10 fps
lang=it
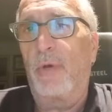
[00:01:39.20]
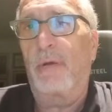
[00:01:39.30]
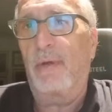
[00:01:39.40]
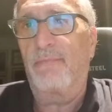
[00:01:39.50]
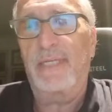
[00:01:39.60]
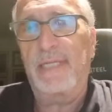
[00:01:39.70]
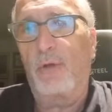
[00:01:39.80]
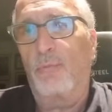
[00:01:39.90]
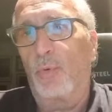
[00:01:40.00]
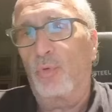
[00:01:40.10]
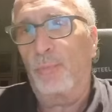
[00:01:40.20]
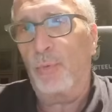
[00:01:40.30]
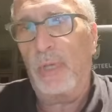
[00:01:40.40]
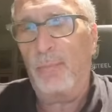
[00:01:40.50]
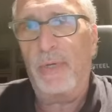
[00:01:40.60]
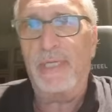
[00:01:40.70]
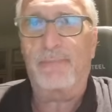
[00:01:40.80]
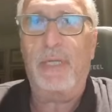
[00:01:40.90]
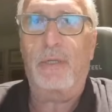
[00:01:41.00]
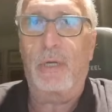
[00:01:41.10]
era un avversario molto più debole
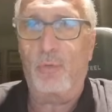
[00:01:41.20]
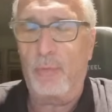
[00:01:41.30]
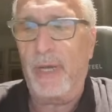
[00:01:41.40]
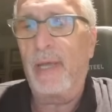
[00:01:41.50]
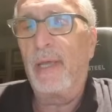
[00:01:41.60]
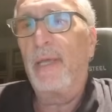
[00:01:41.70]
rispetto alla Roma,